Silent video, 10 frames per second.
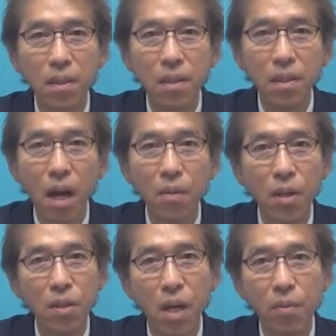
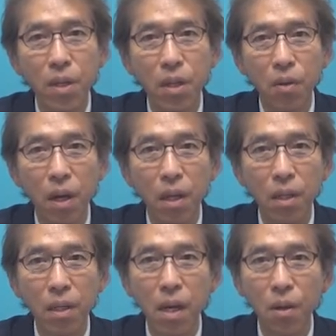ターミナル画面には
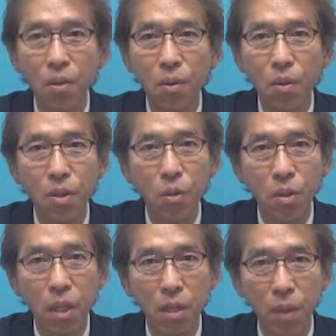以下のように表示
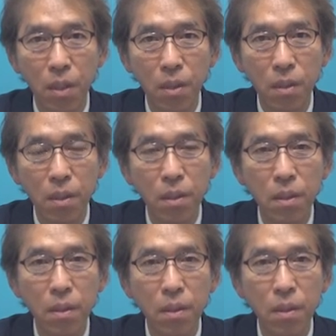されています。
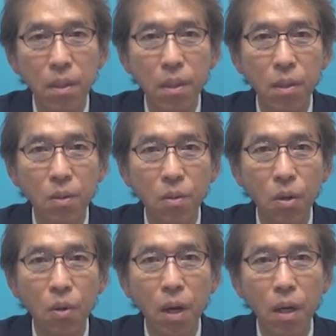こ
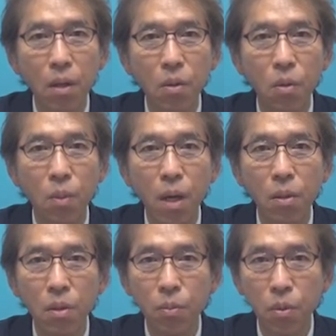れは
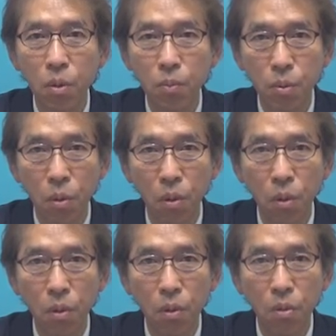コマンドプロンプト
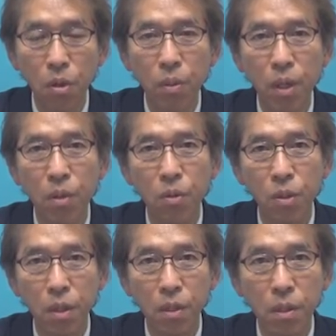と呼ばれるもの
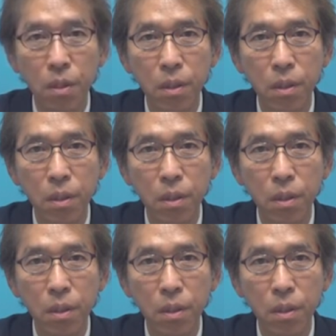です。